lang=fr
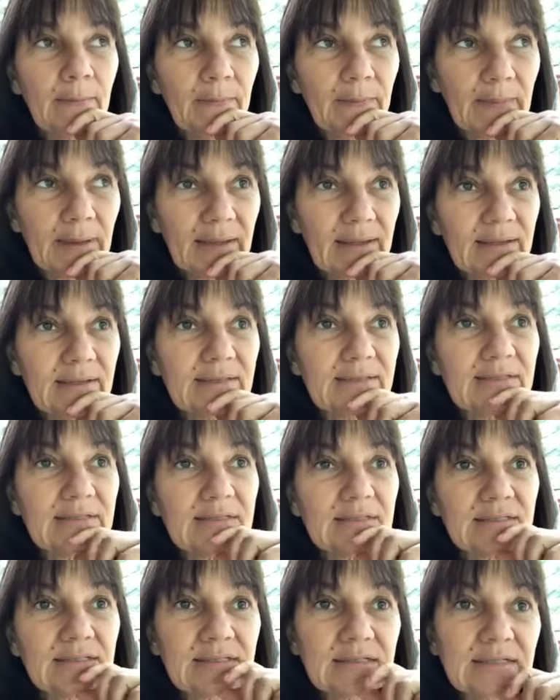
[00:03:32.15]
Mais
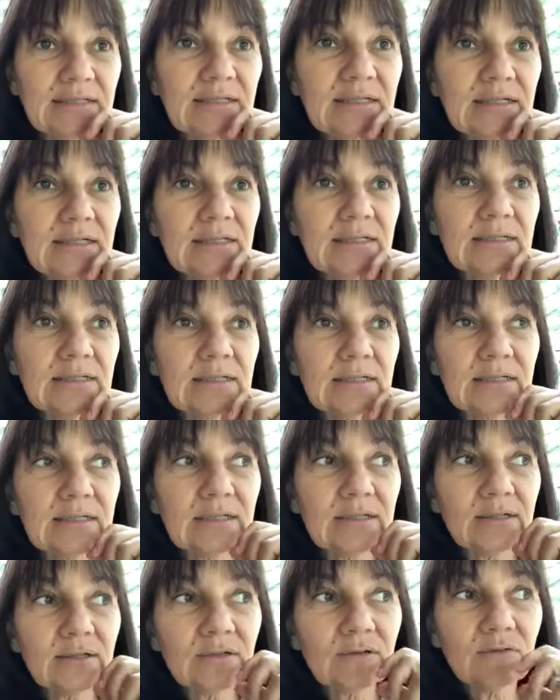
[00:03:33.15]
si
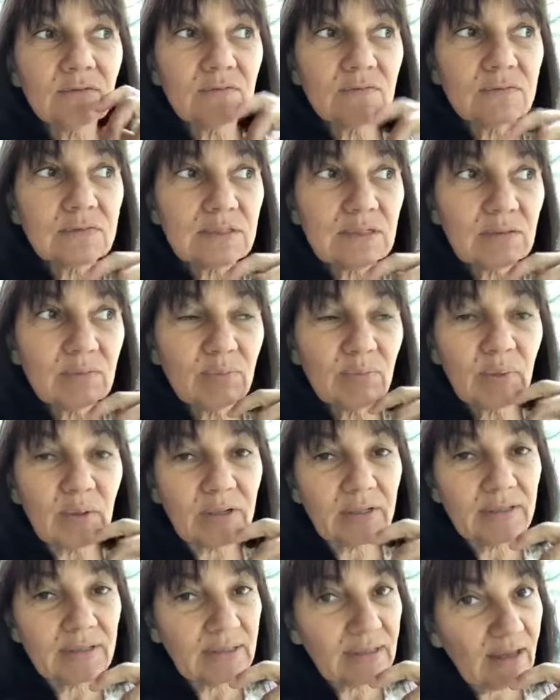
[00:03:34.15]
vous êtes
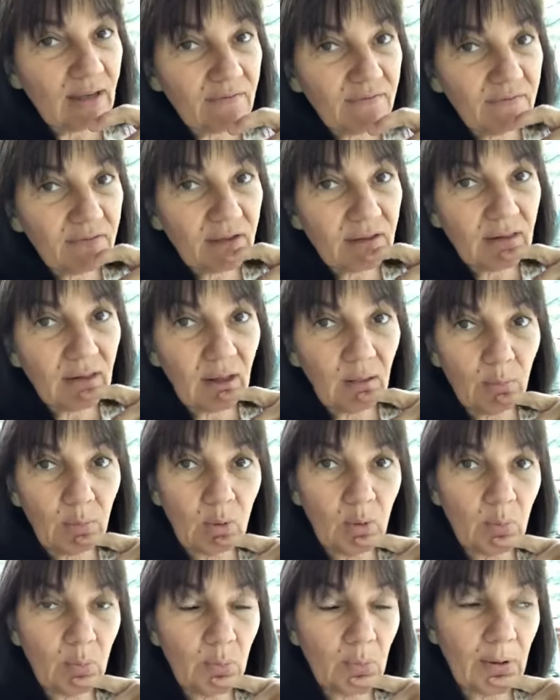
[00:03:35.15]
porté à faire de
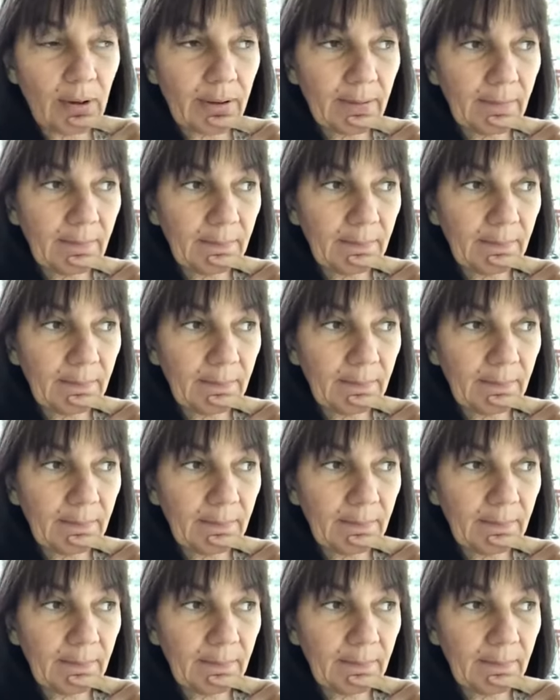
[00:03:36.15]
l'embonpoint,